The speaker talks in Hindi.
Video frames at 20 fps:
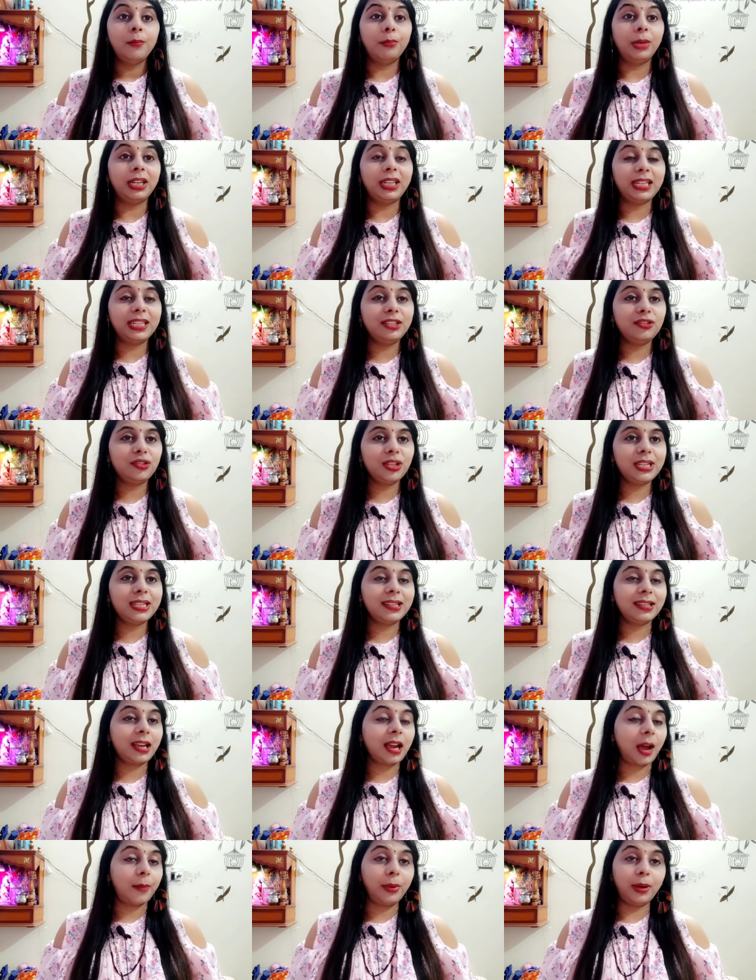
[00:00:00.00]
बट इस चीज़
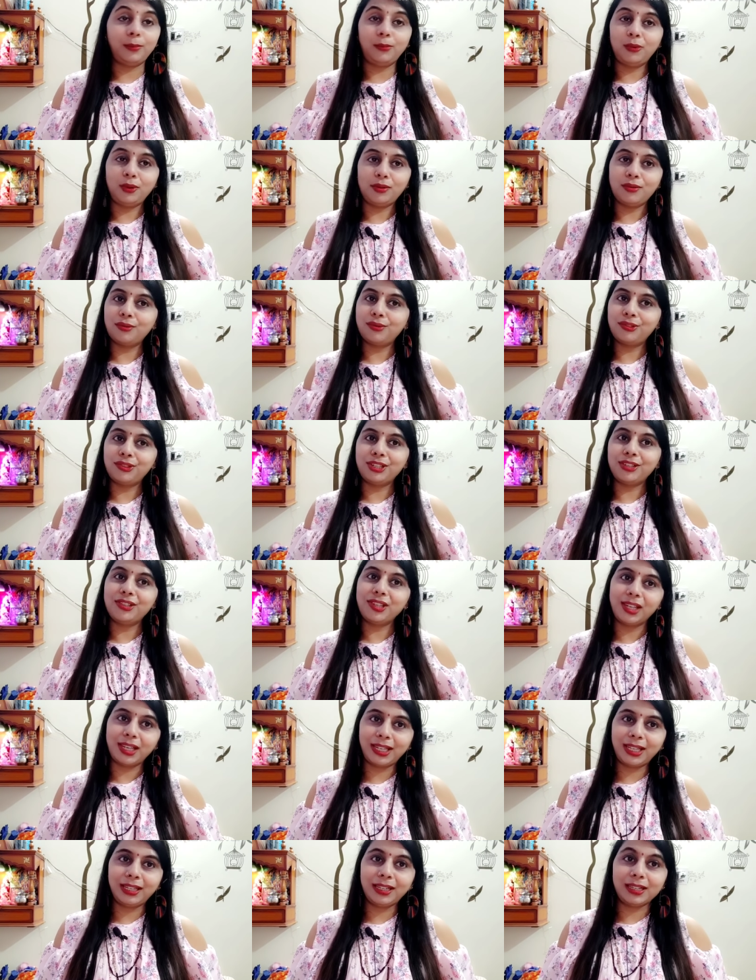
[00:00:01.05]
से आप हम लोगों को जज
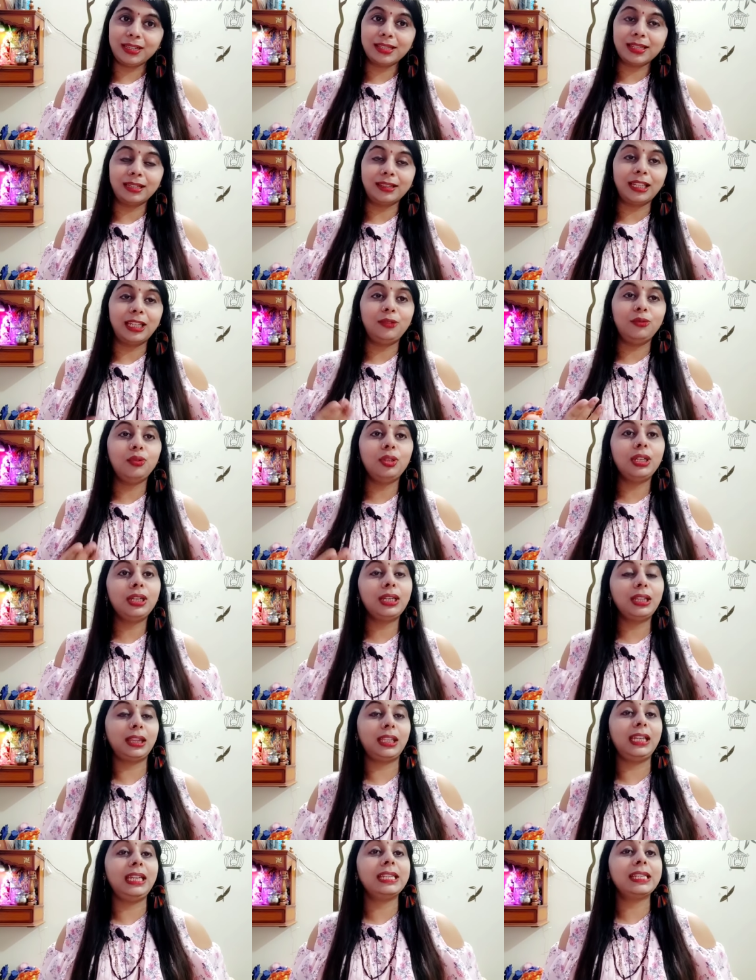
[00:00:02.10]
नहीं कर सकते क्योंकि
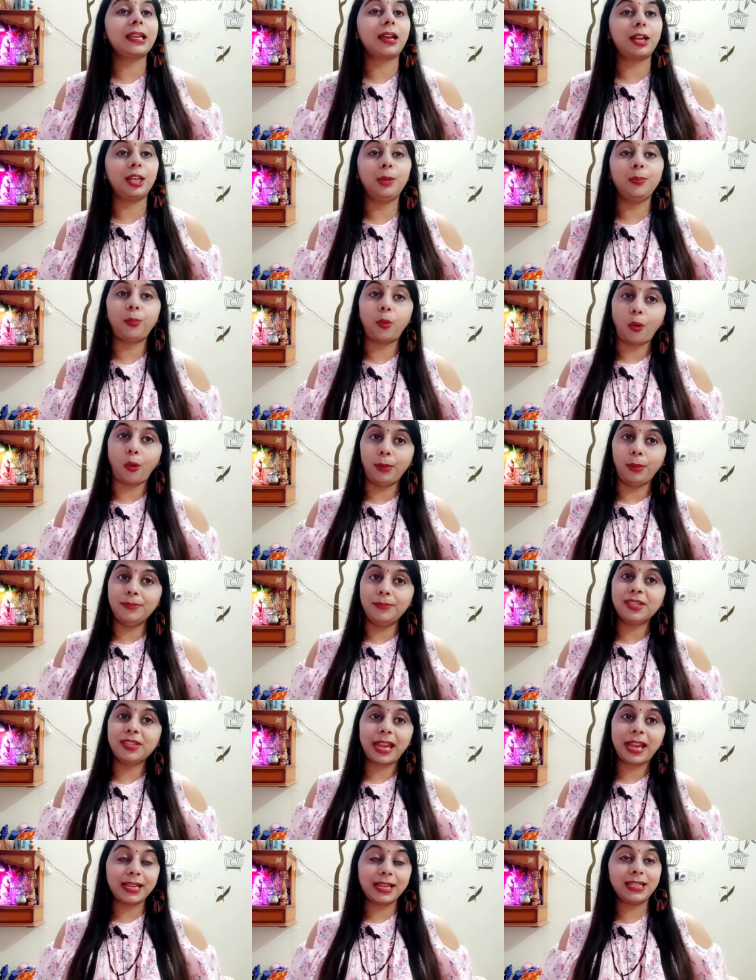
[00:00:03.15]
कितनी सारी
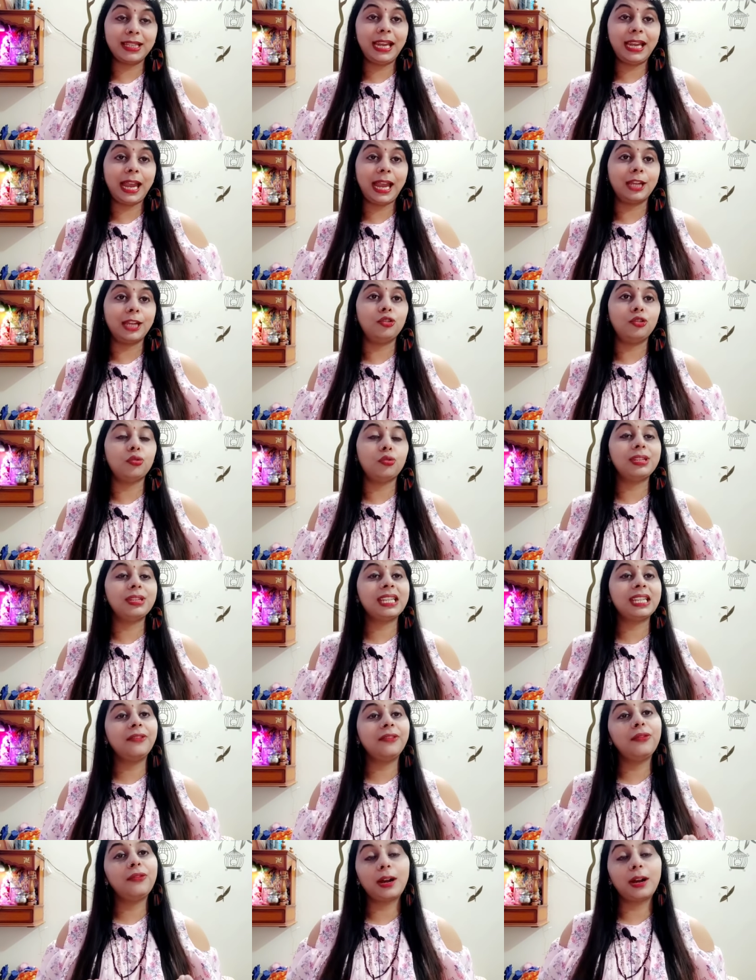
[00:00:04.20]
प्रॉब्लम्स ऐसी हैं जो
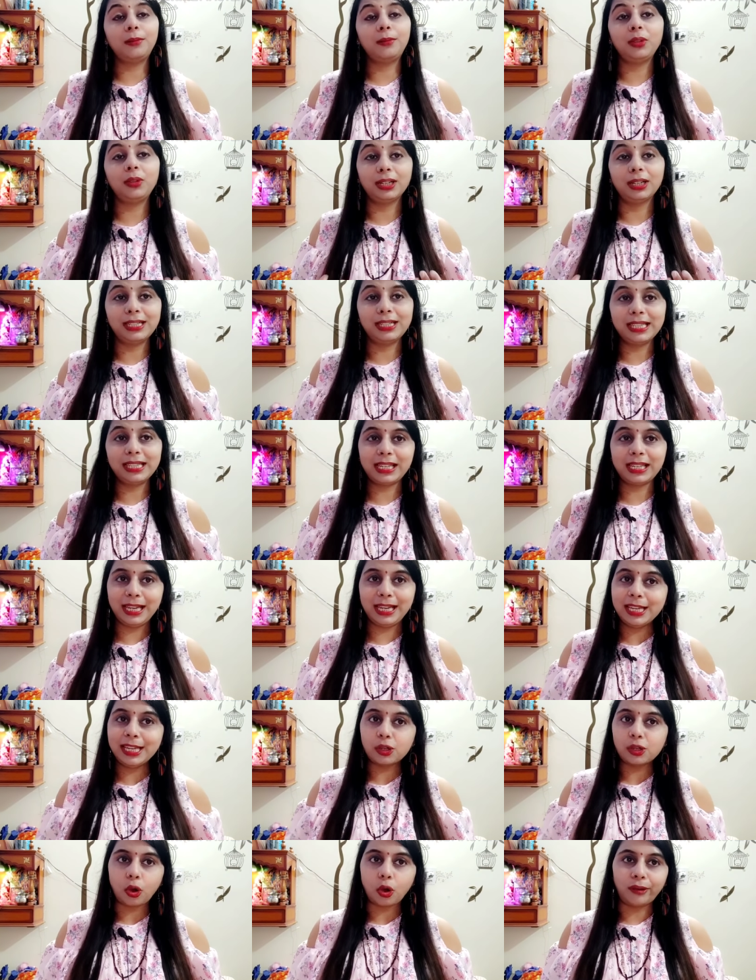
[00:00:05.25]
सिर्फ हम गर्ल्स
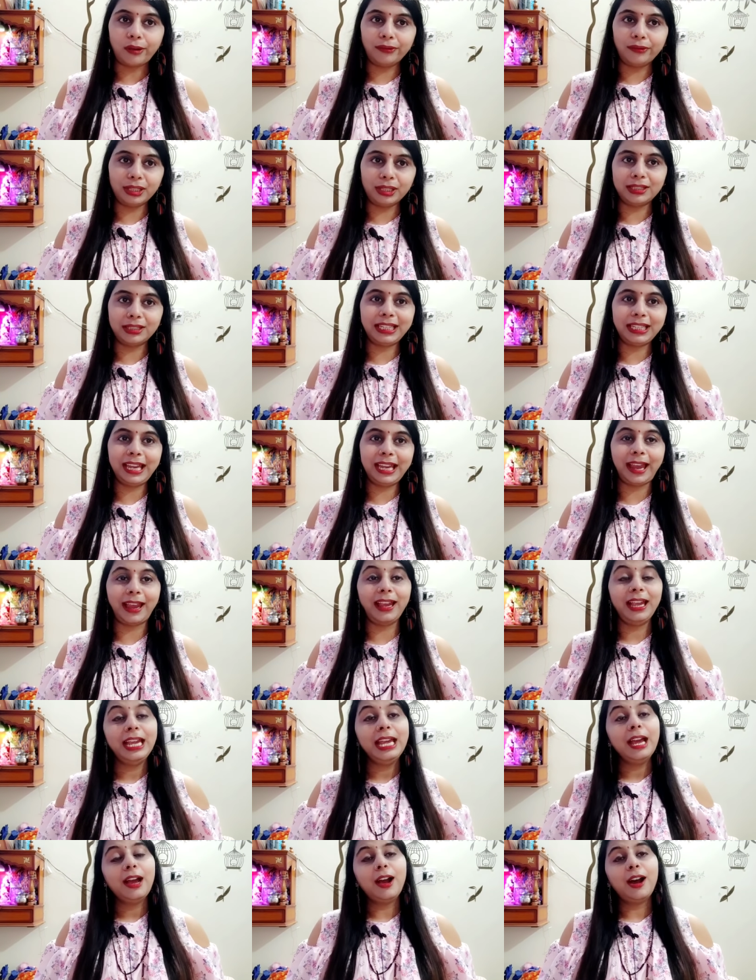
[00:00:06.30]
ही सॉल्व करती हैं
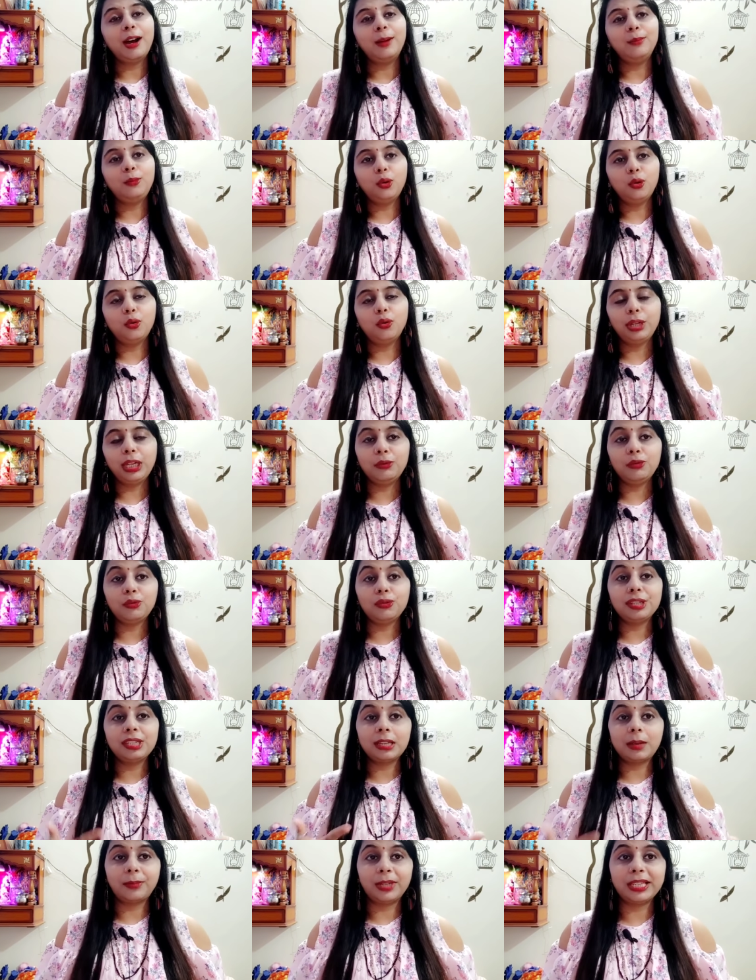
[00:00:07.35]
हम लोग ही
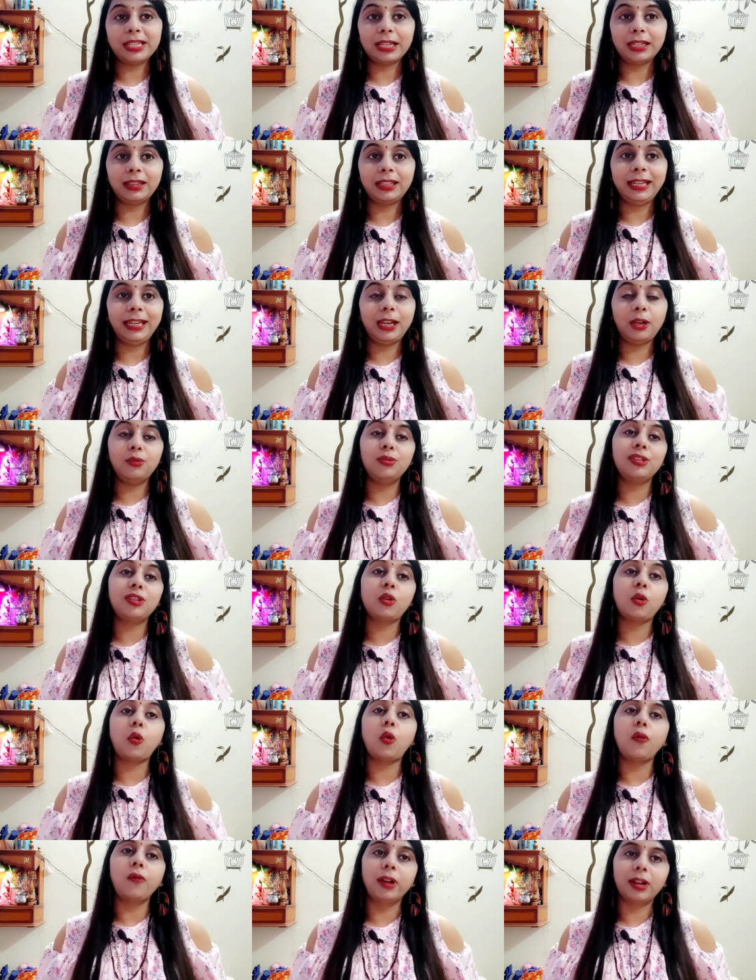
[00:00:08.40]
उनको समझ सकती हैं उनसे
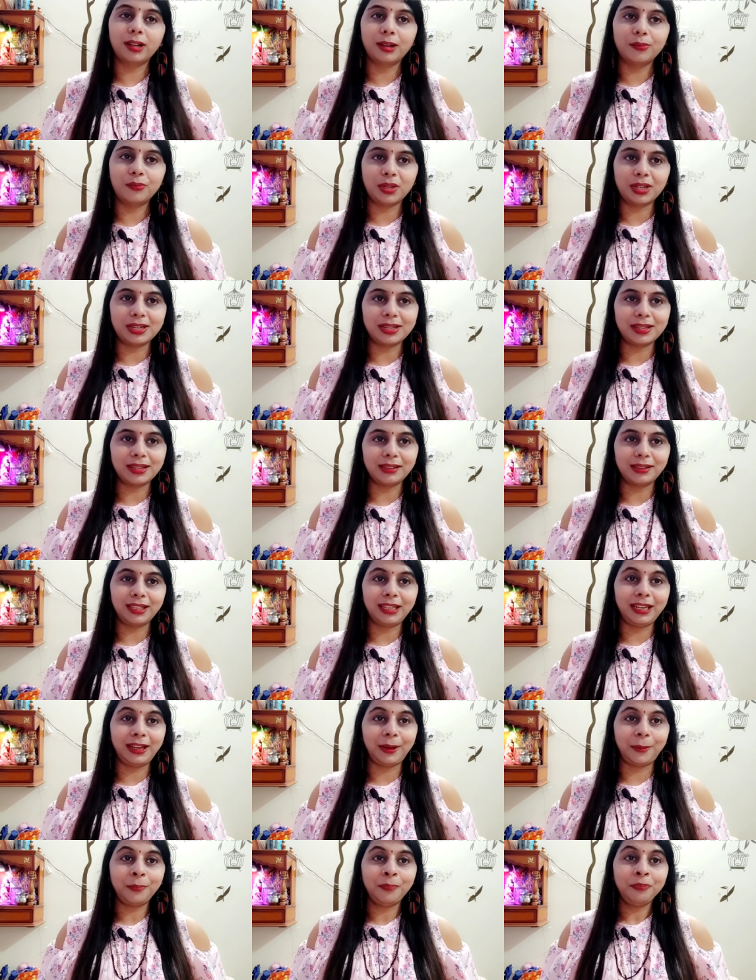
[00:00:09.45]
ओवरकम कर सकती
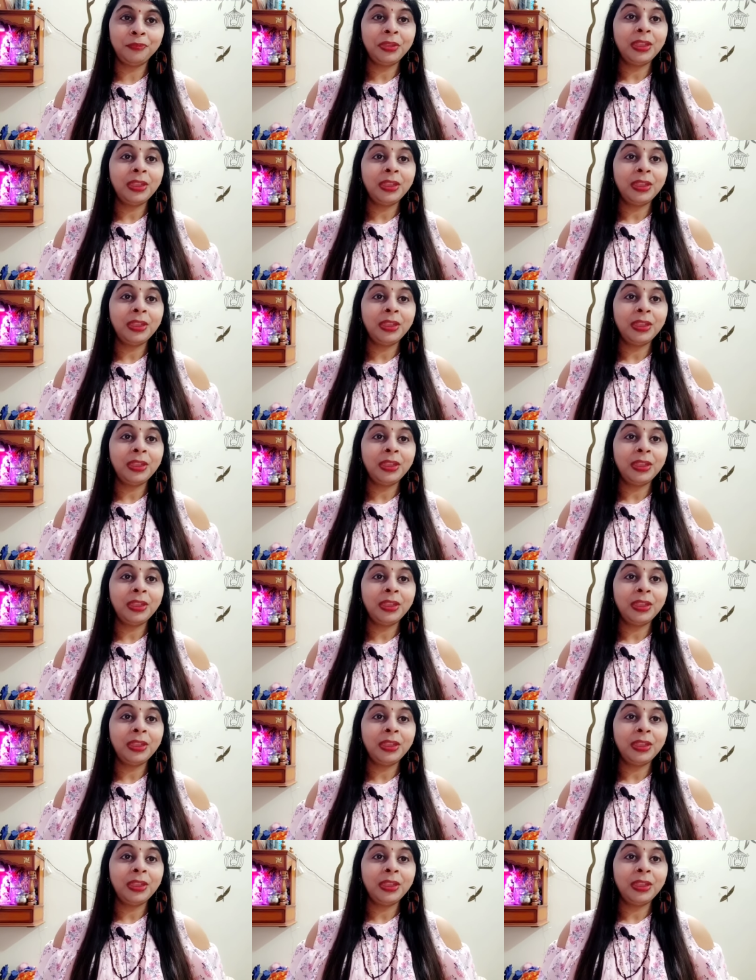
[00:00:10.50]
हैं